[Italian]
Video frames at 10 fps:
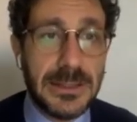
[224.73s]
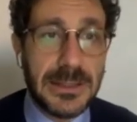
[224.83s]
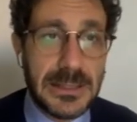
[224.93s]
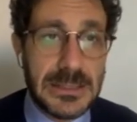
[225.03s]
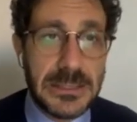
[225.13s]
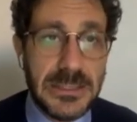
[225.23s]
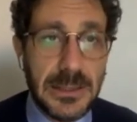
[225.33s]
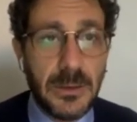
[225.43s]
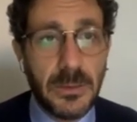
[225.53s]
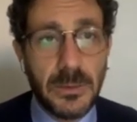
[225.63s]
in
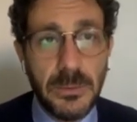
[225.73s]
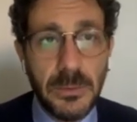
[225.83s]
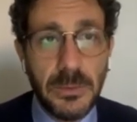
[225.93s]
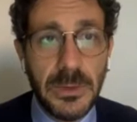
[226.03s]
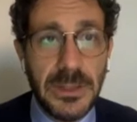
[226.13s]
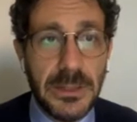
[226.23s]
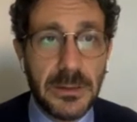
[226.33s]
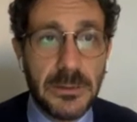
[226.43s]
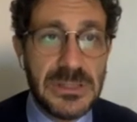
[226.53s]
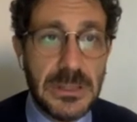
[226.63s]
crescita o
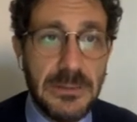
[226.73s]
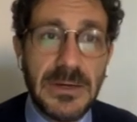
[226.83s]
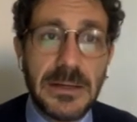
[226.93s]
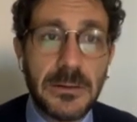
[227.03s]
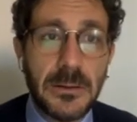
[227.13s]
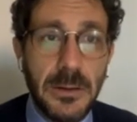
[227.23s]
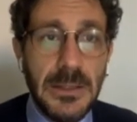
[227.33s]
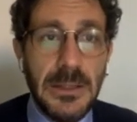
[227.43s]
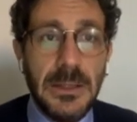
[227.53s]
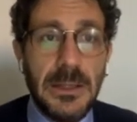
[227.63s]
comunque così elevato,